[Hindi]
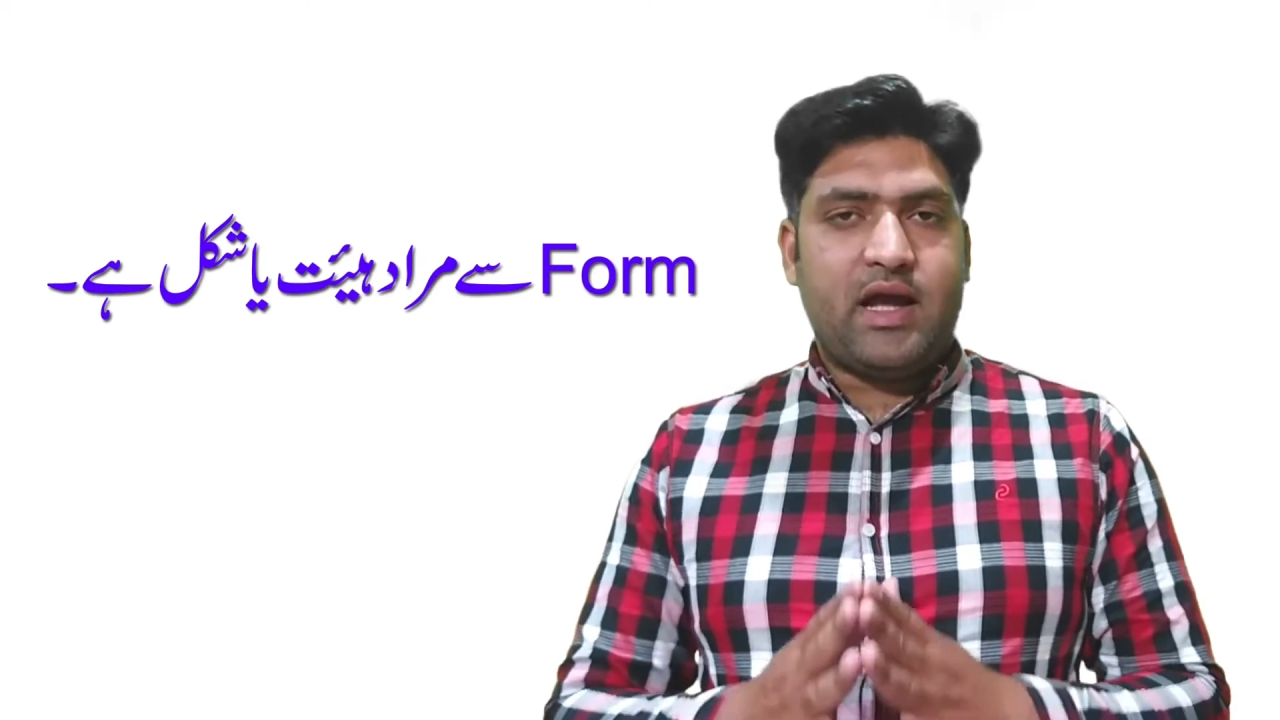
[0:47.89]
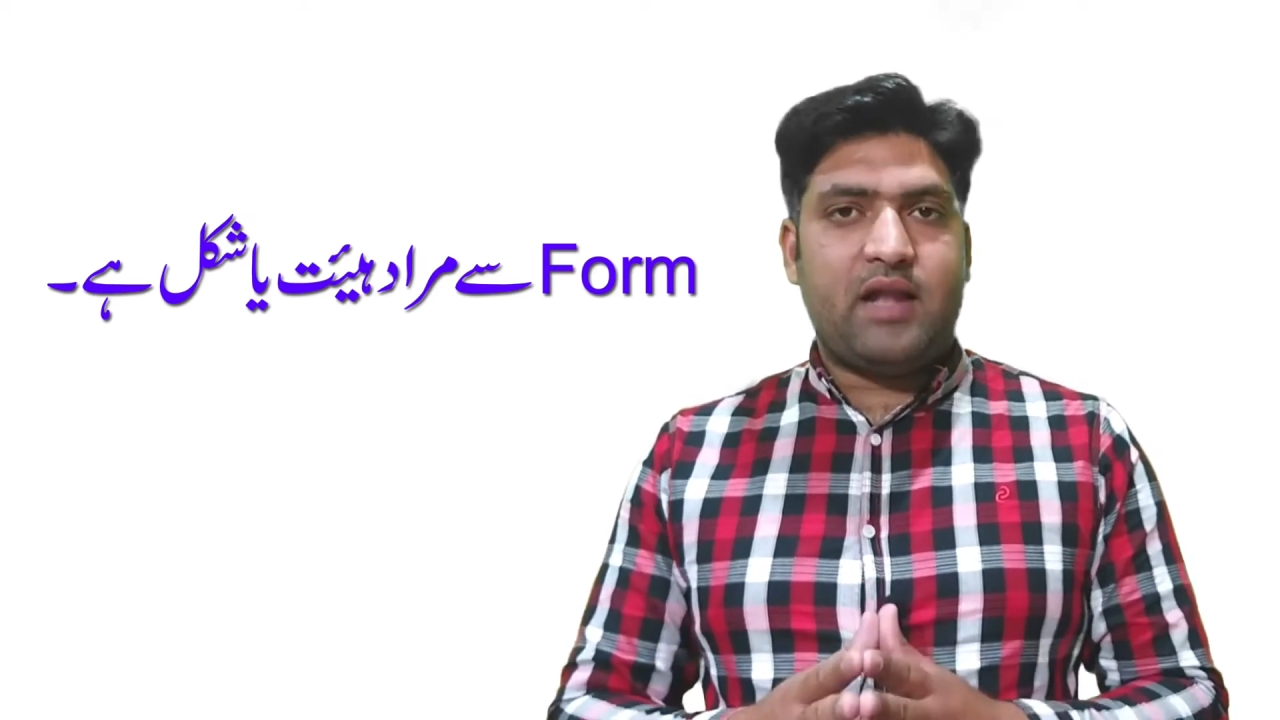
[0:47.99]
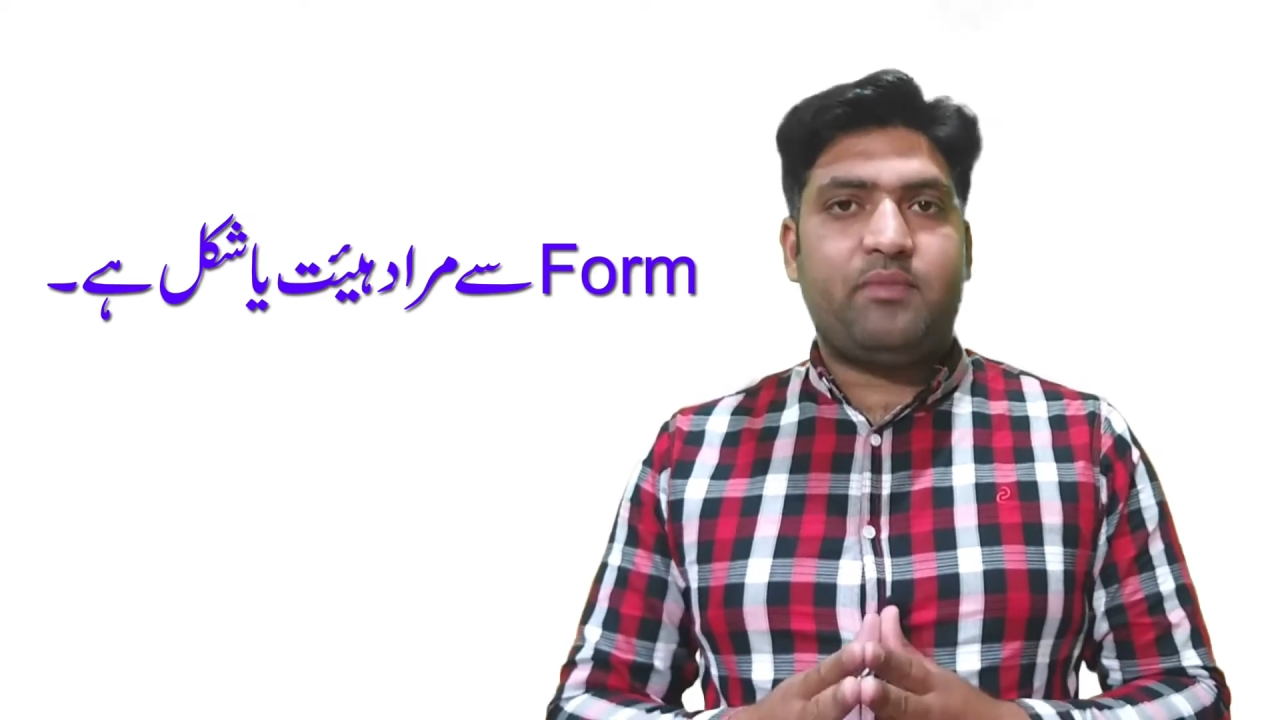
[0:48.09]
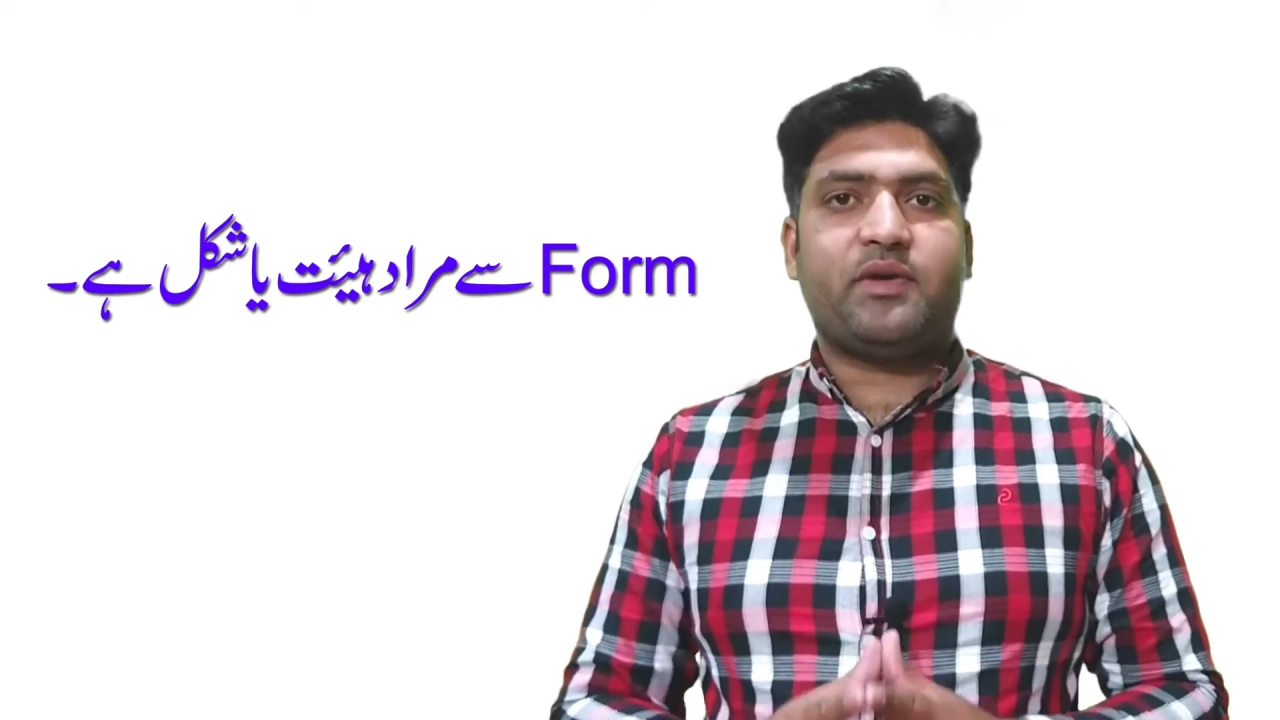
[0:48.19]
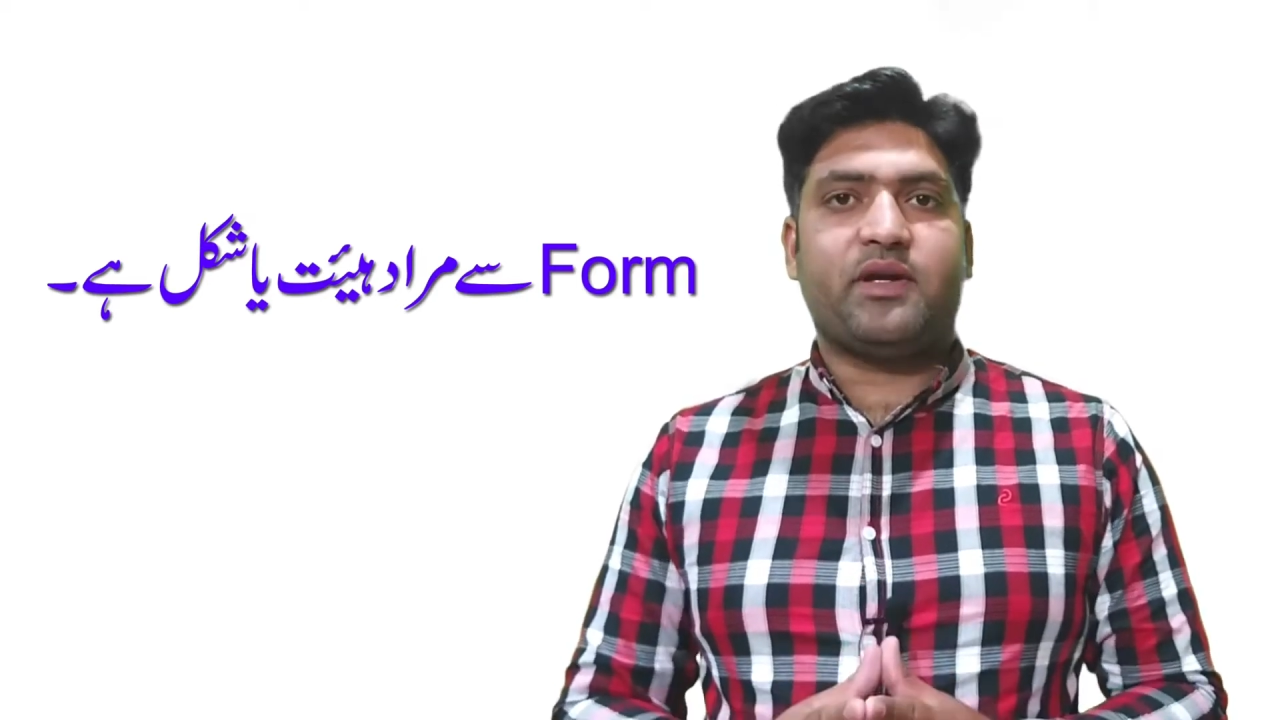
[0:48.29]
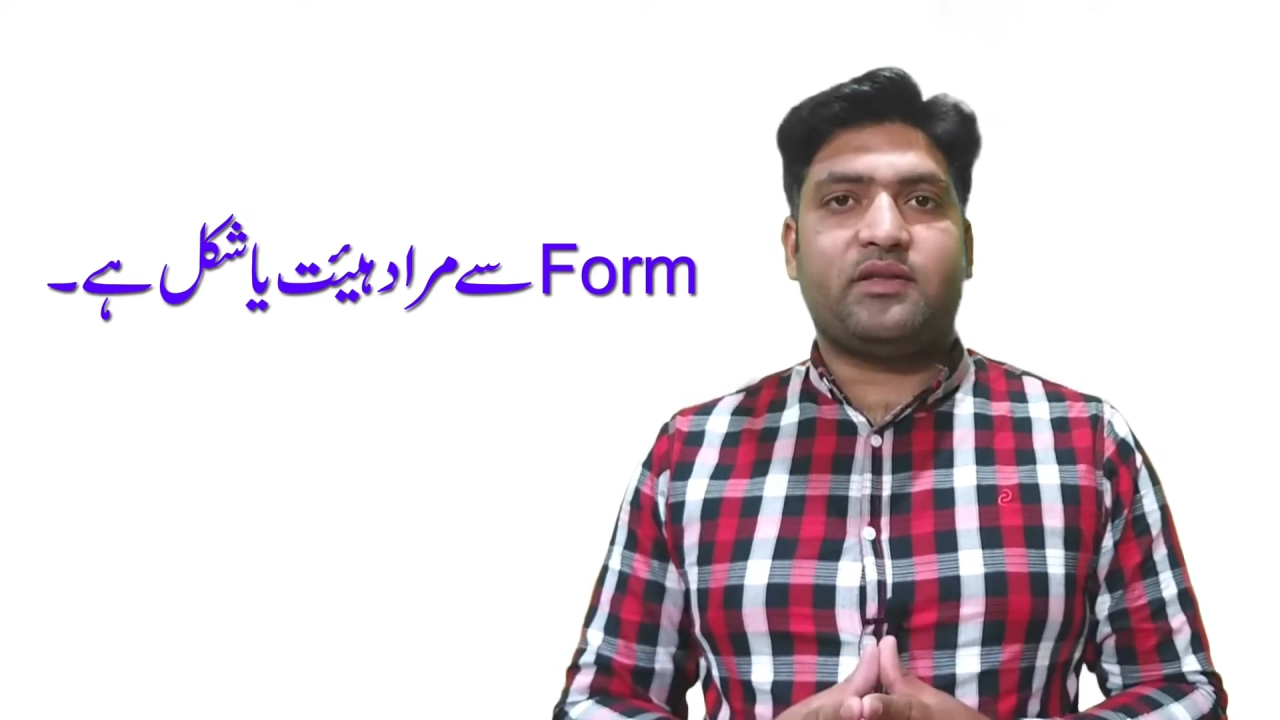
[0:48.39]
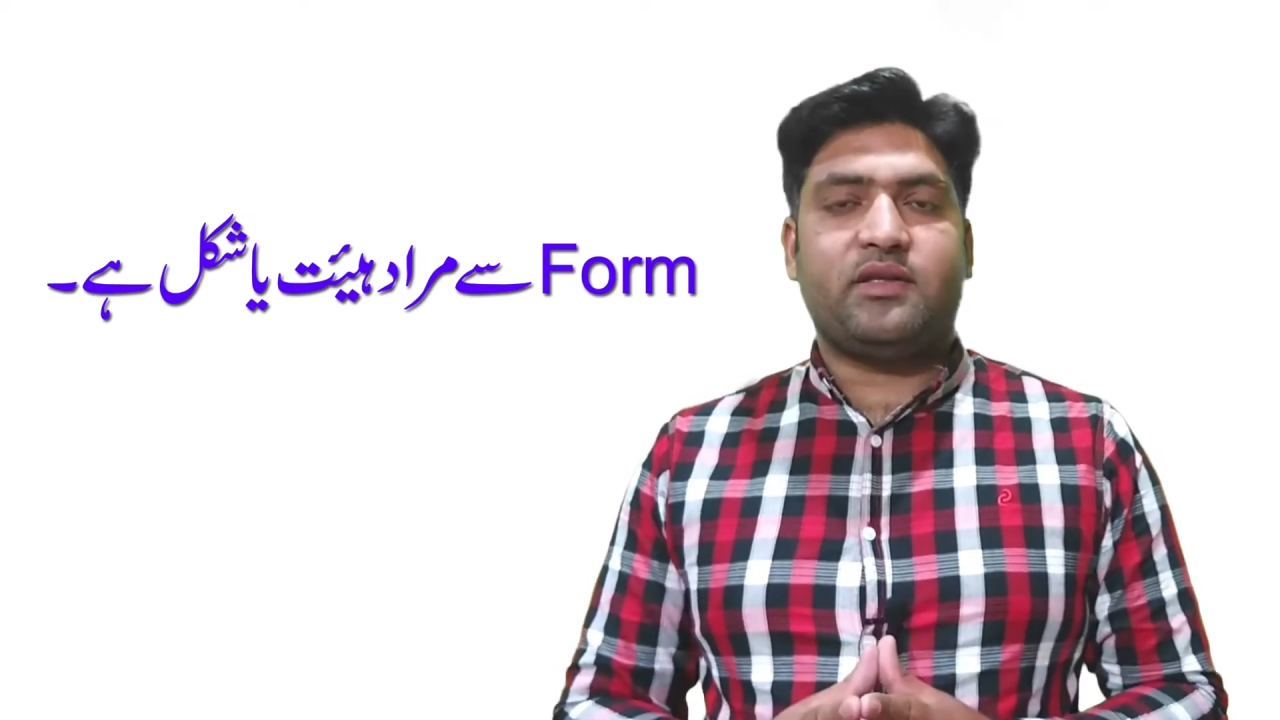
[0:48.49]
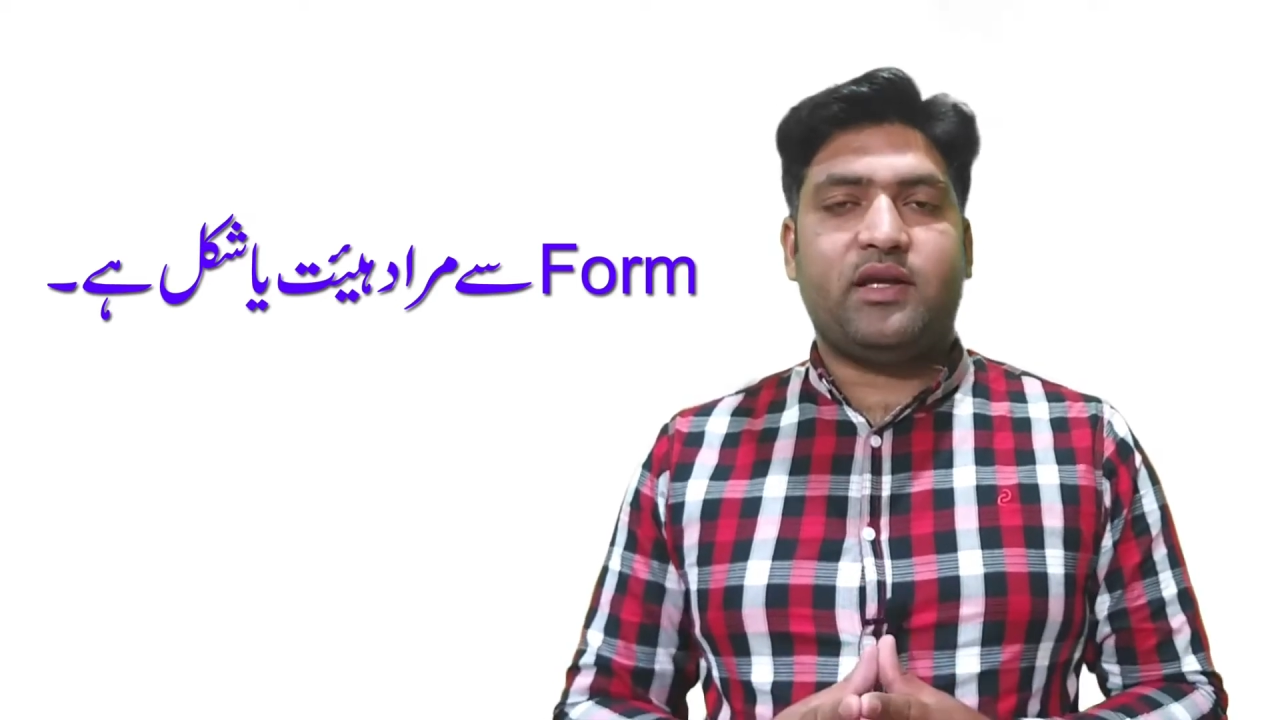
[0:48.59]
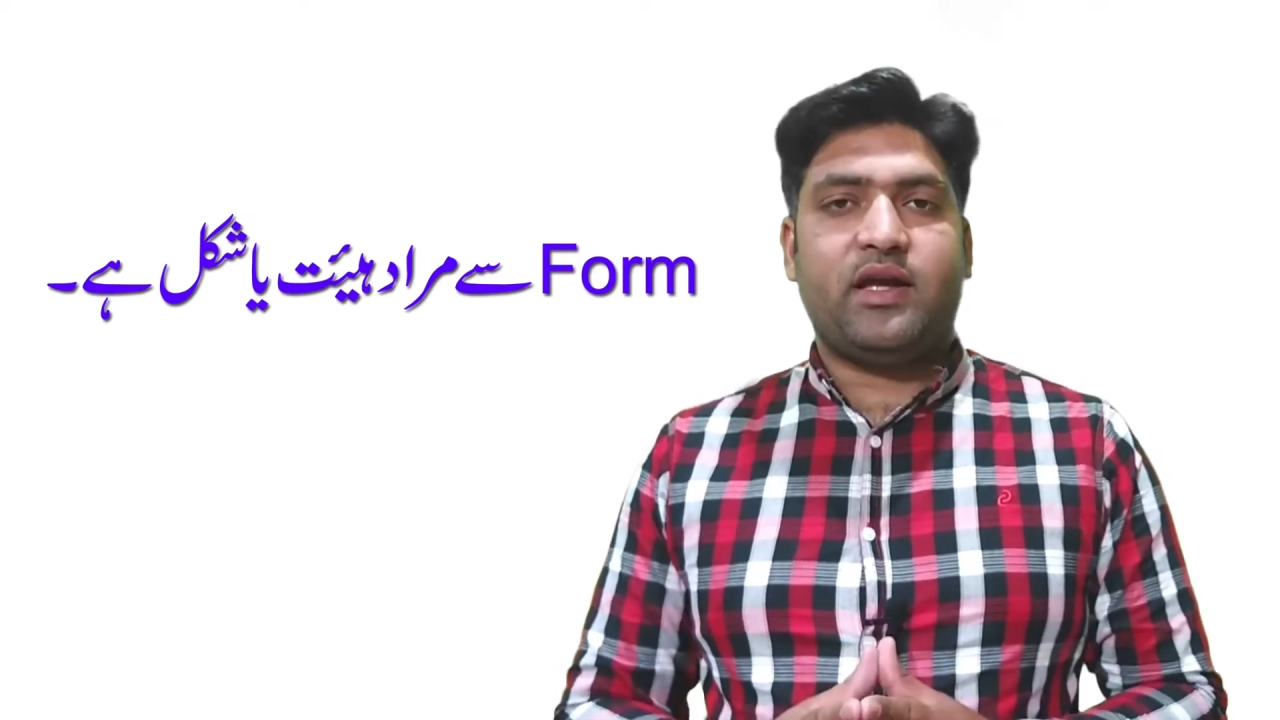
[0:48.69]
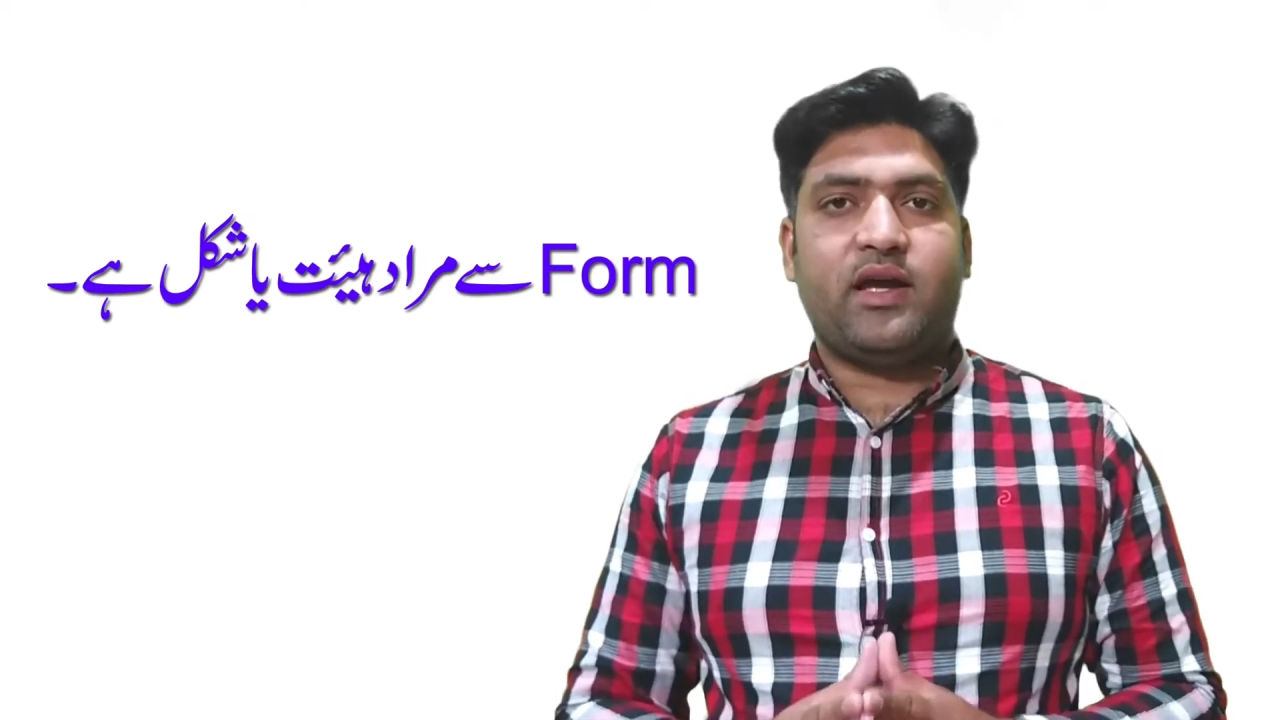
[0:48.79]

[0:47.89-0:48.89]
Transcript: हेल्प करती